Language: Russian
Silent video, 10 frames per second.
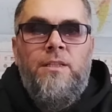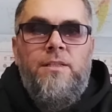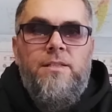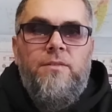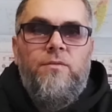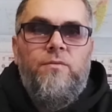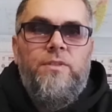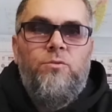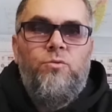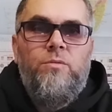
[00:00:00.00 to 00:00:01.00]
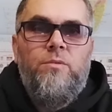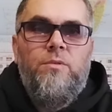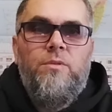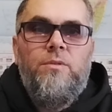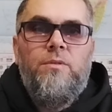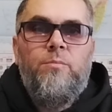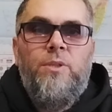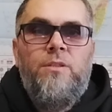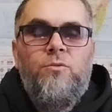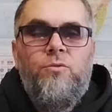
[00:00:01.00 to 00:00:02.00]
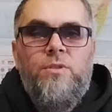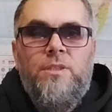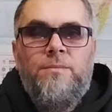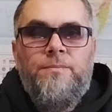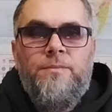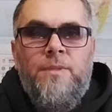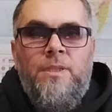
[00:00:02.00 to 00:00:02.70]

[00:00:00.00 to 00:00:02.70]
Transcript: Если в саду э, планируется